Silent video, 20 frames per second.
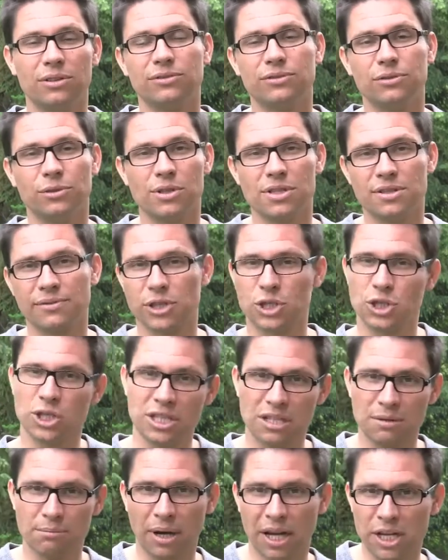und uns
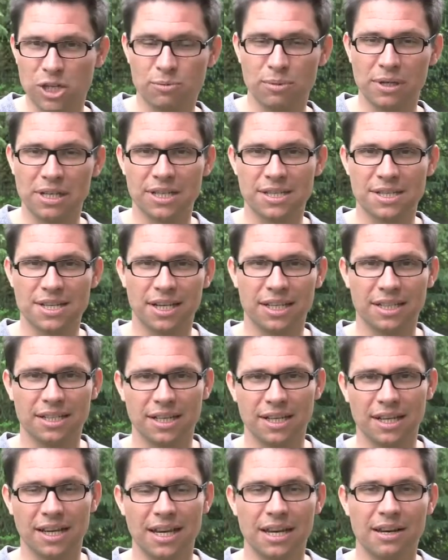verschiedene Beispiele gezeigt hat,